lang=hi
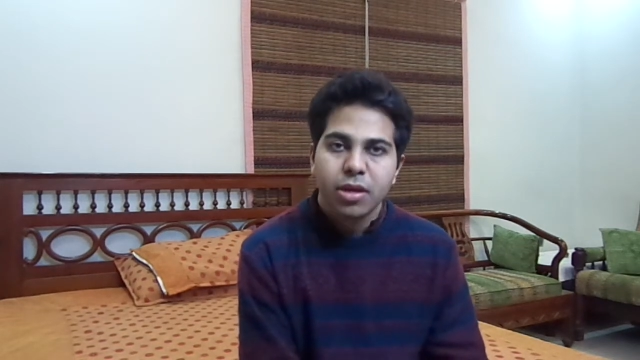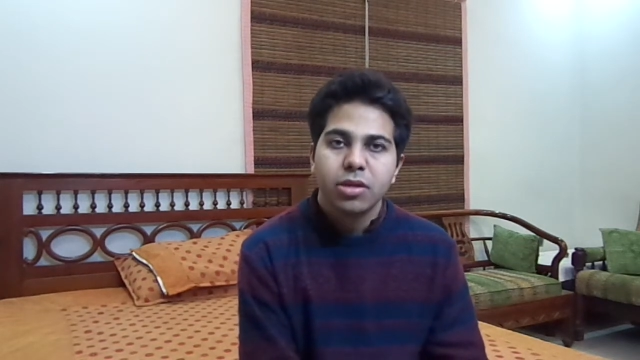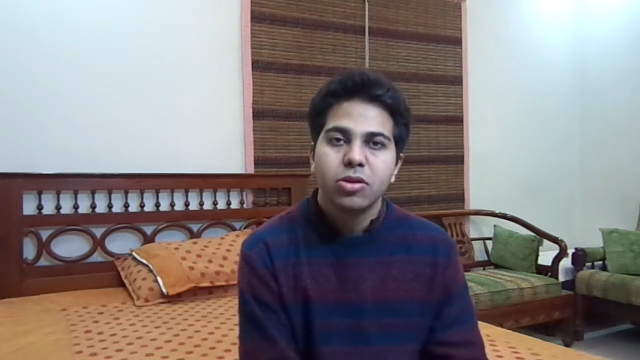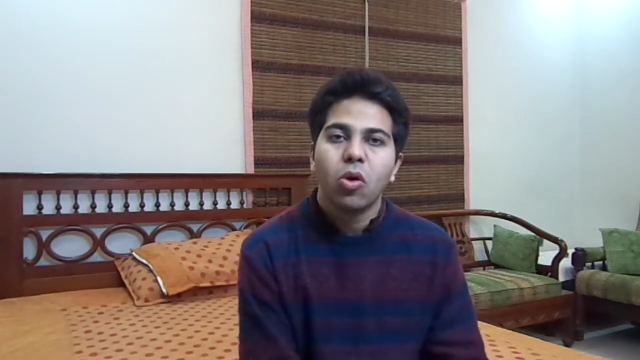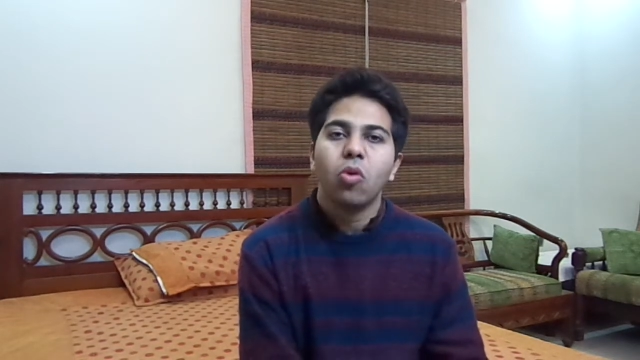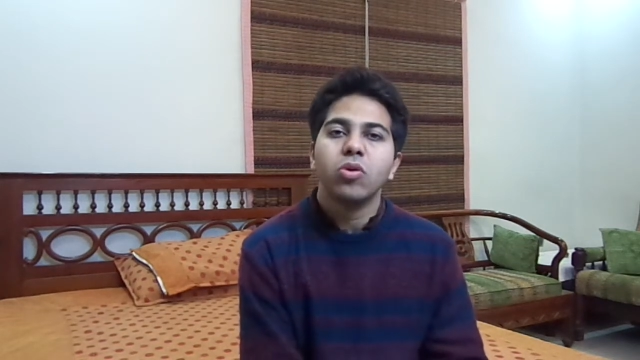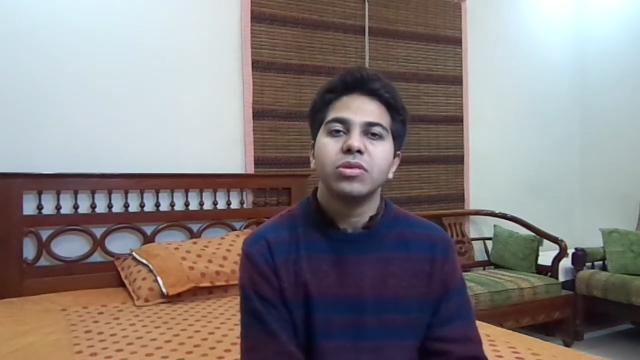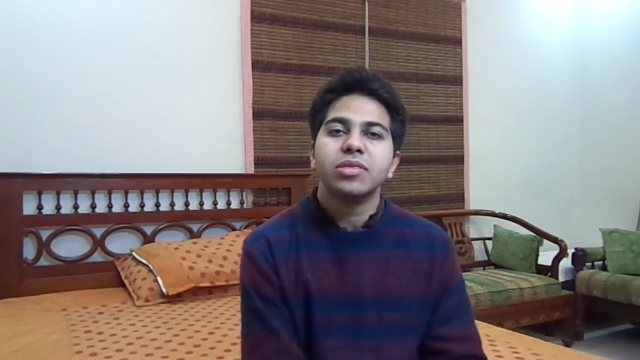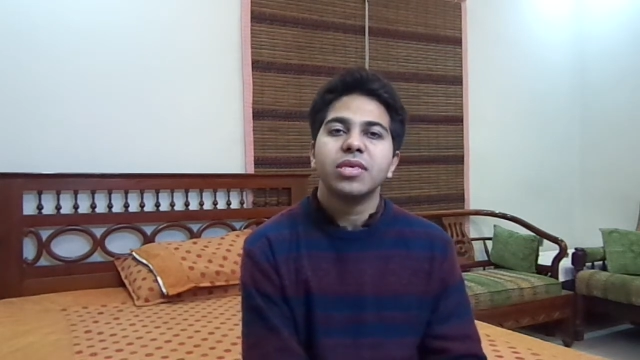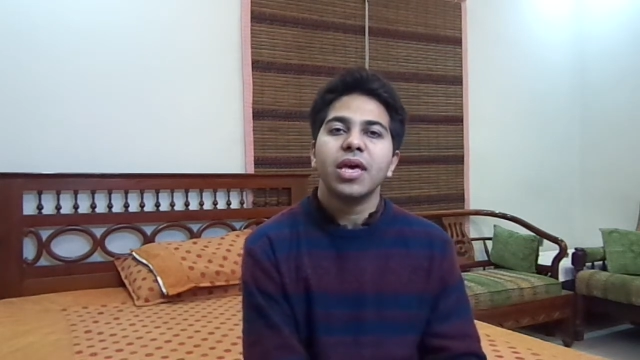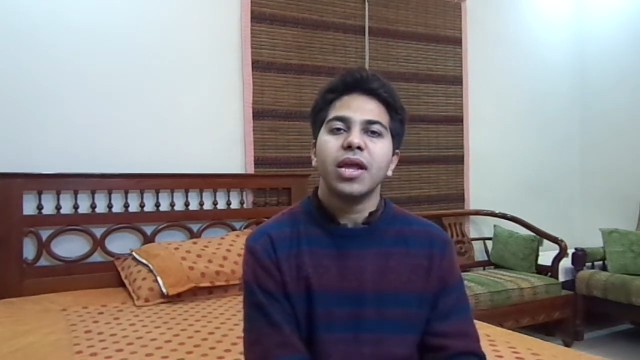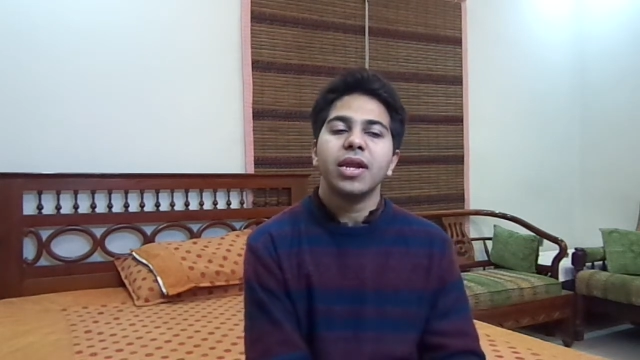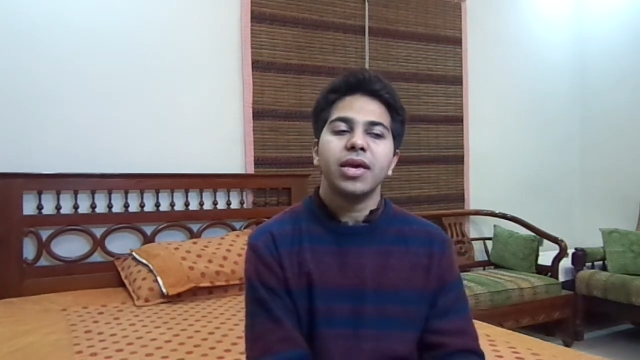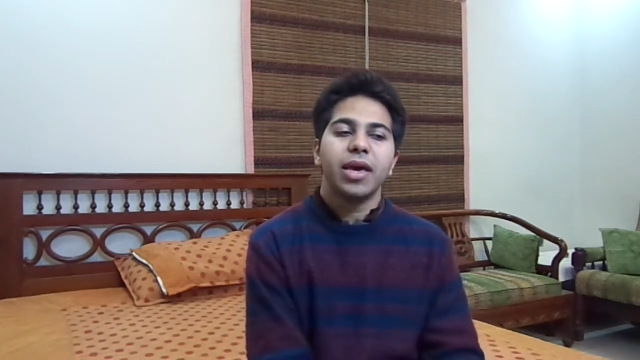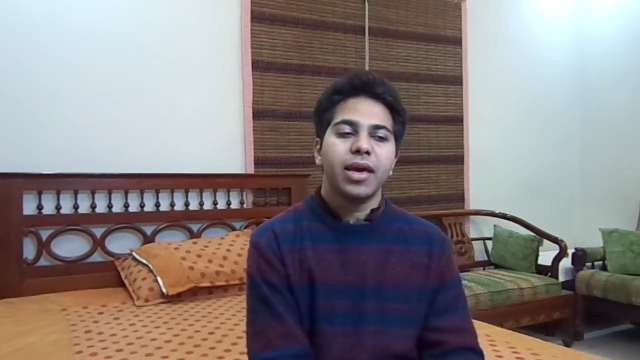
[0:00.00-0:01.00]
तो उसके
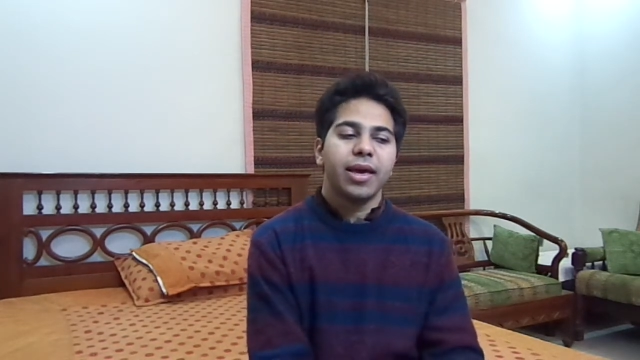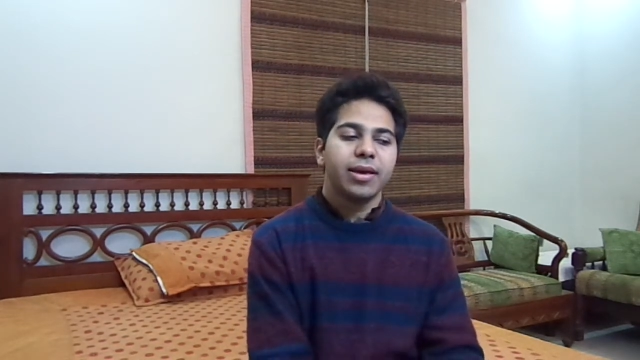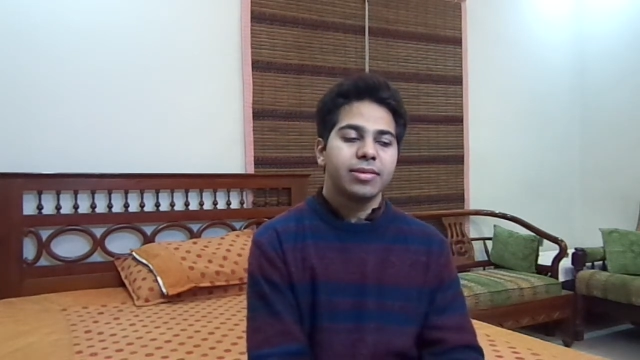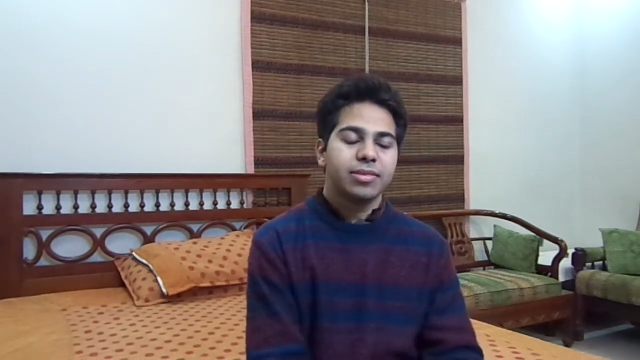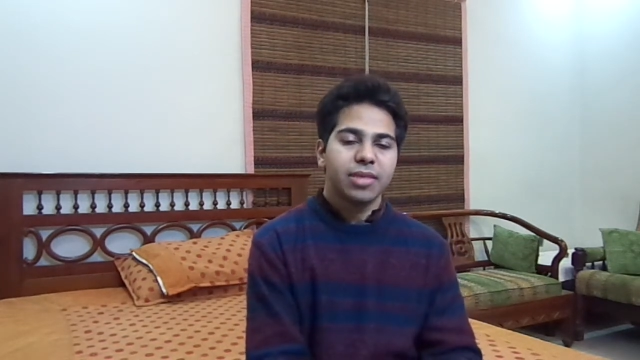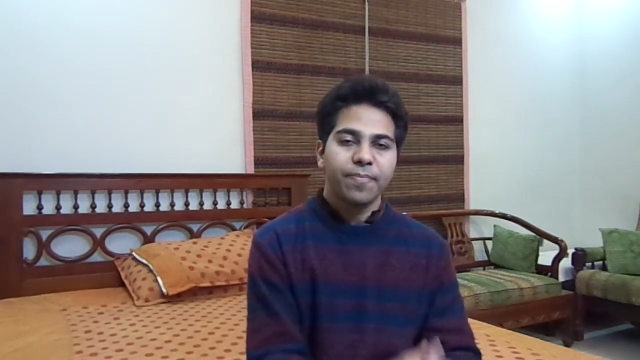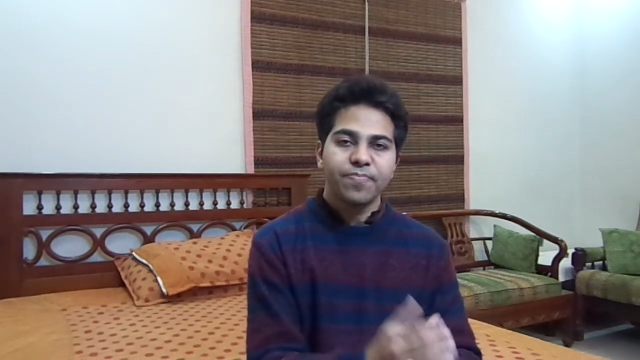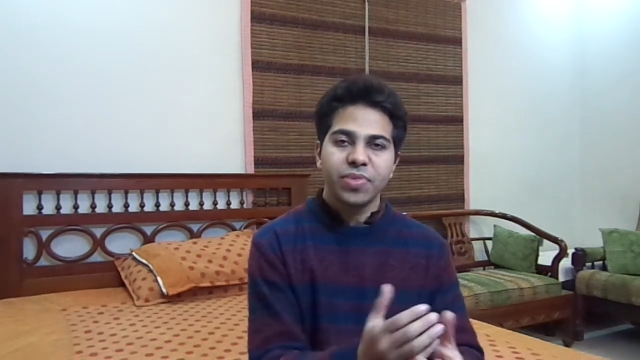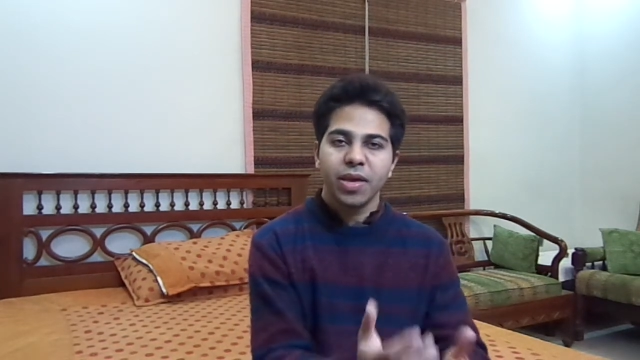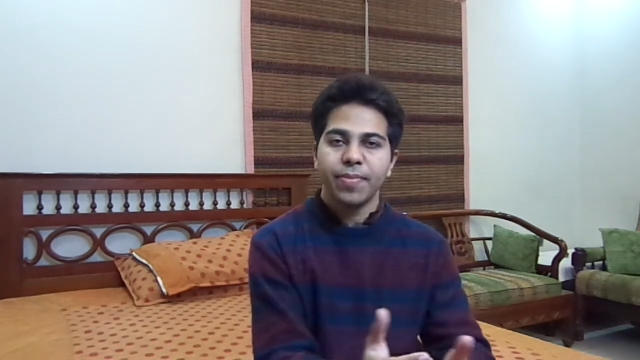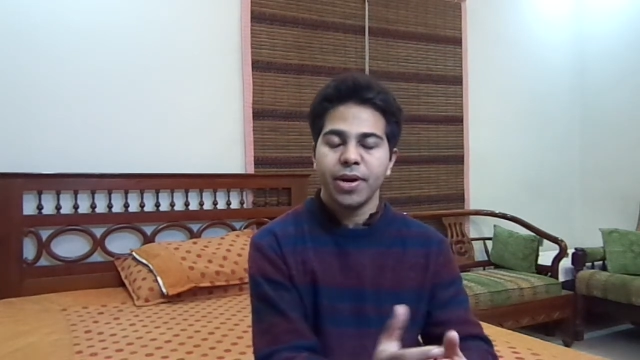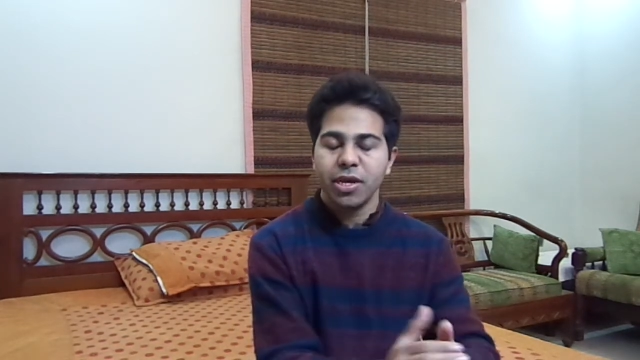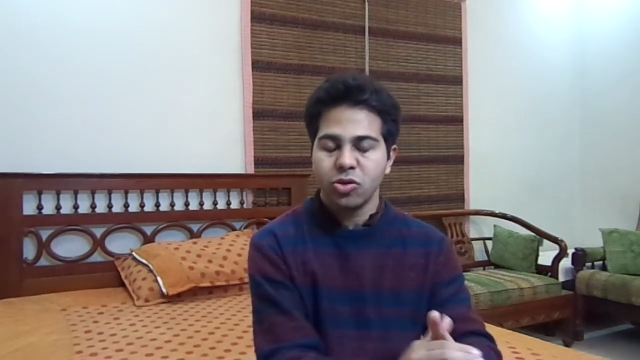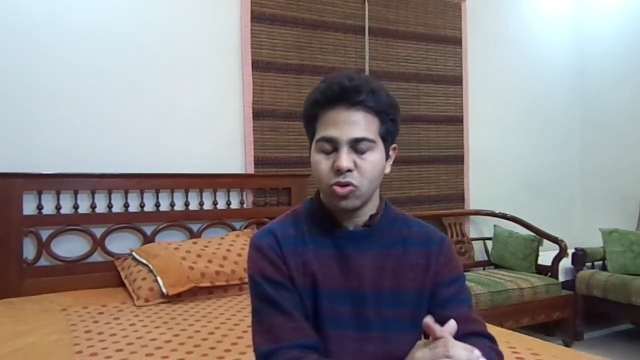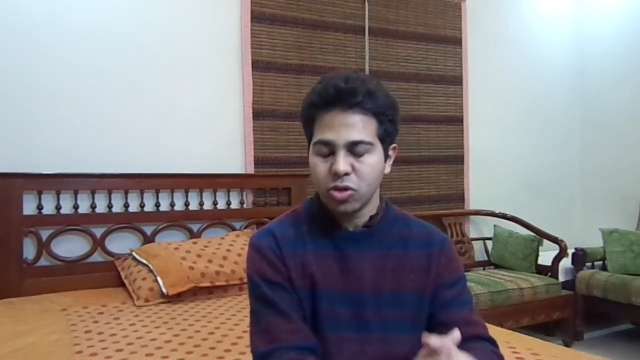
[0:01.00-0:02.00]
लिए सबसे
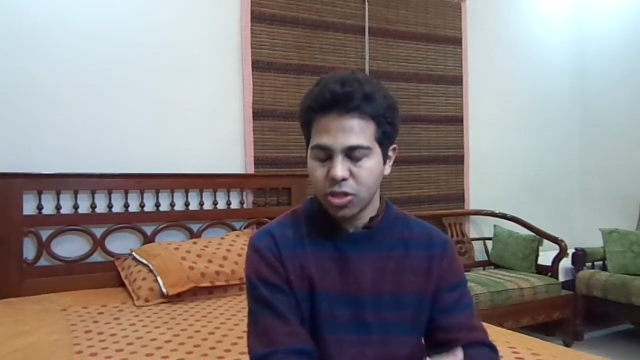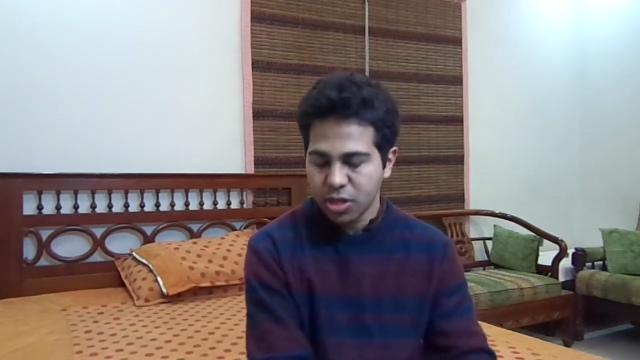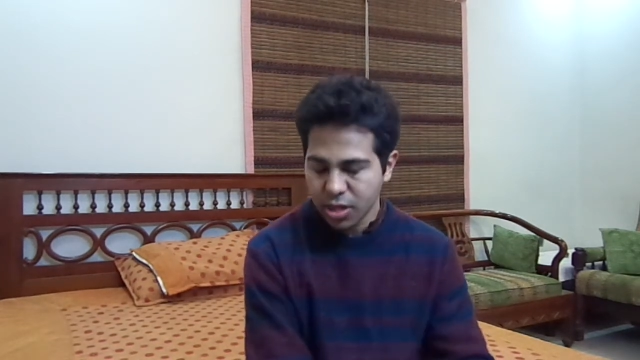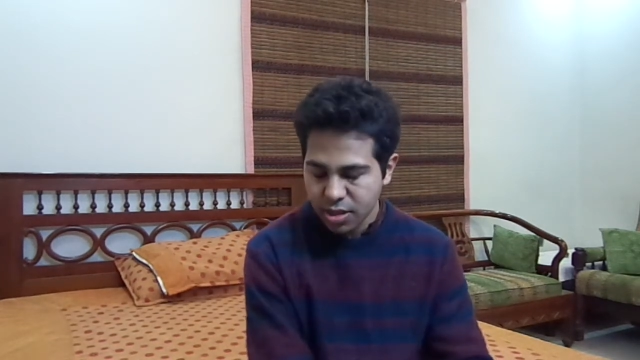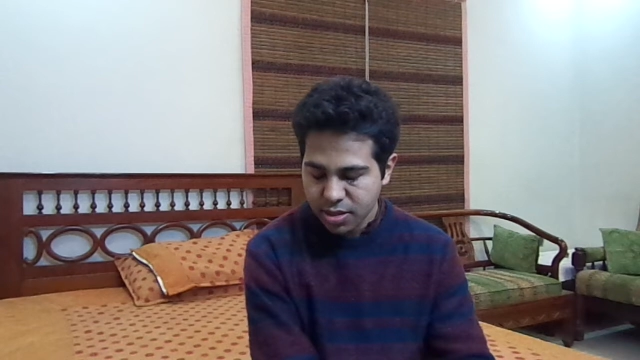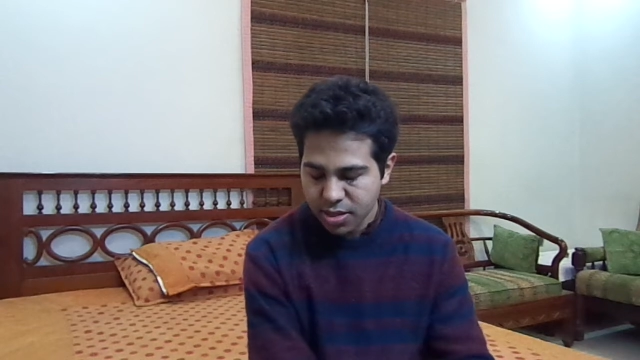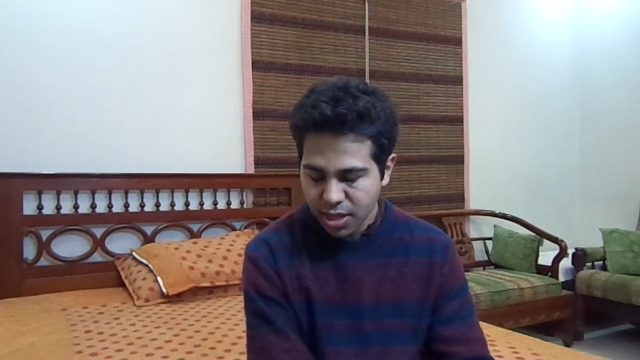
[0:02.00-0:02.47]
बड़ी जो चीज़